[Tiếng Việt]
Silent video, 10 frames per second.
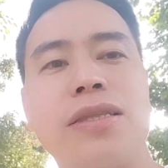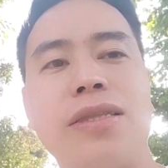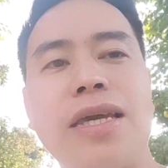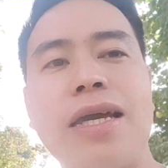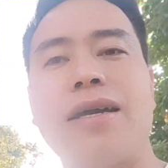
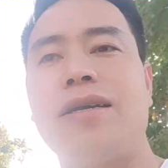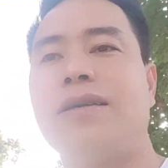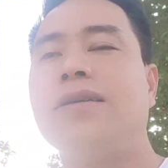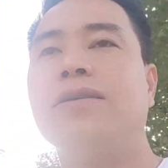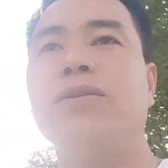tia
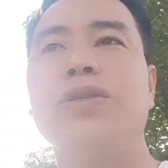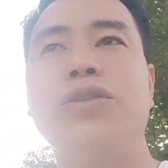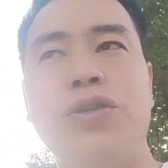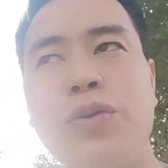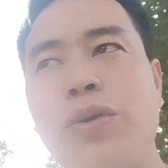
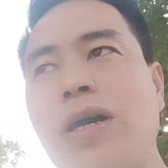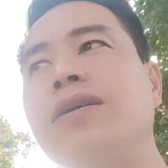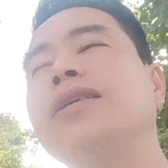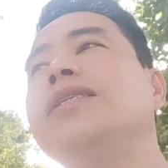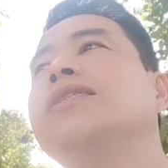ôn chúa
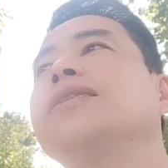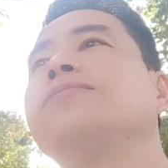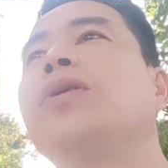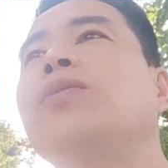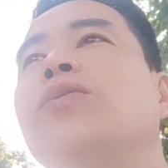ở ít chữ
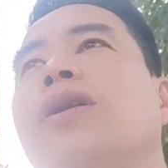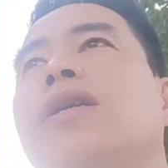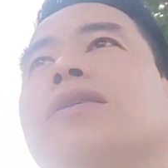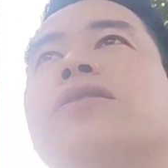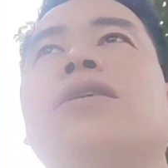mong
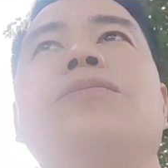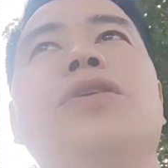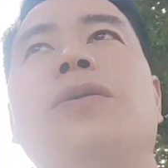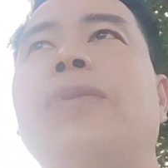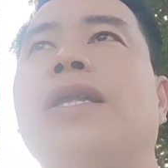ua cho
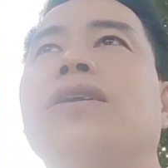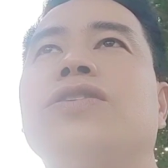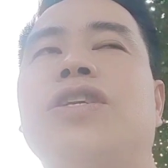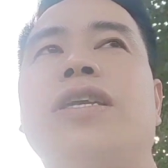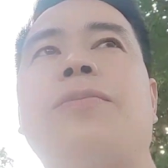nhớ bé to
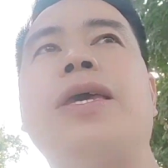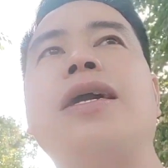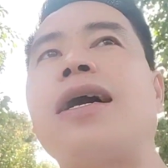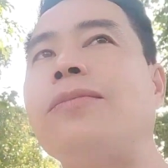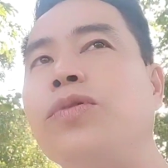xe chỉ bé
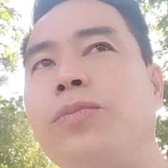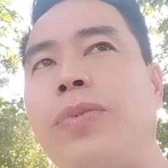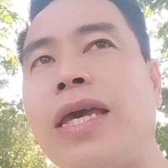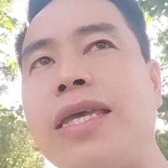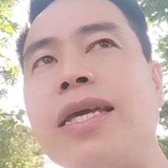những cái mục
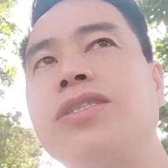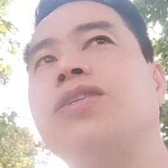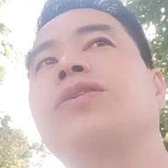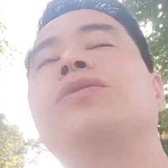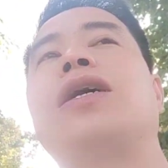phía những
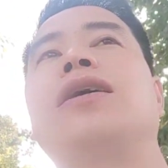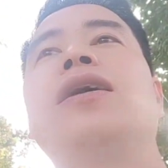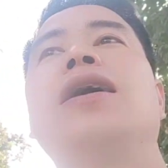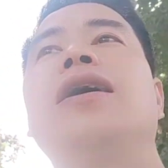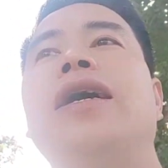cho trong đó
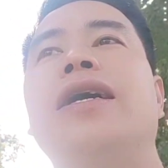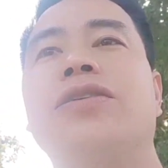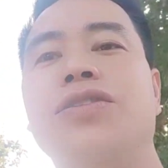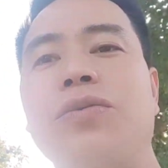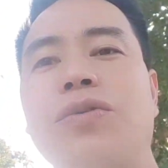cái
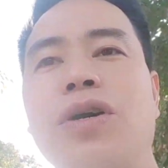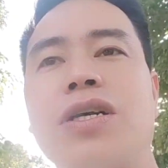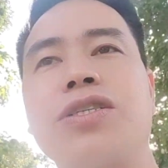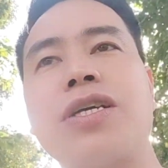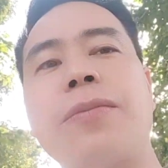có trồng khoa
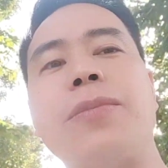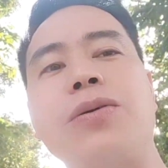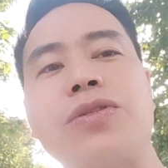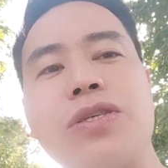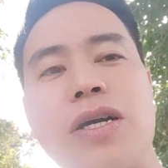là sai
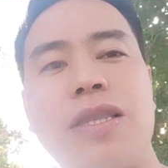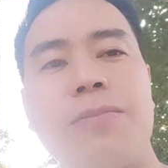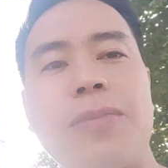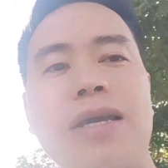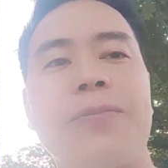bao giờ hai
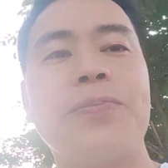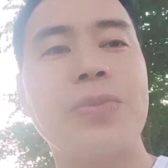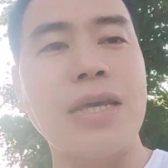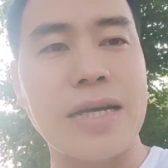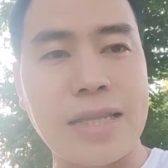bé ở
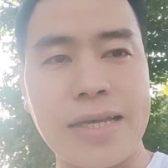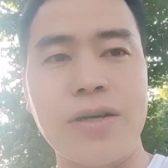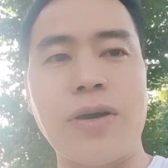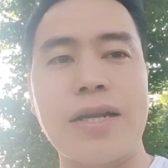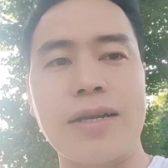à, thanh
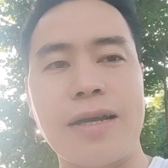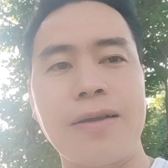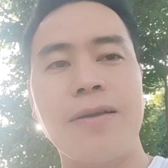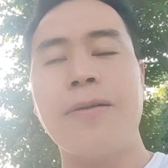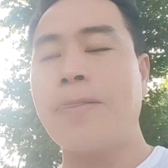hóa nó nè
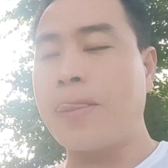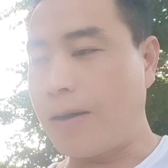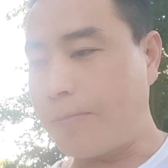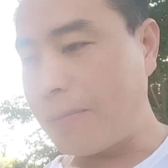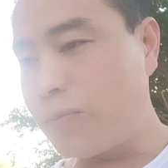ở
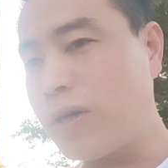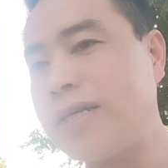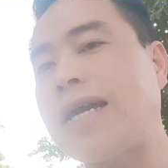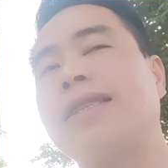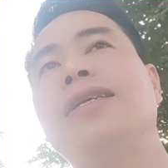à, bé mua
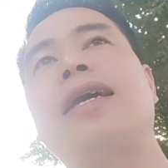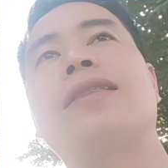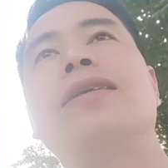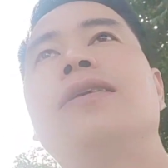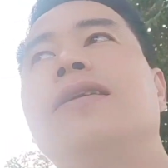giả dạ tư giả dạ tư giờ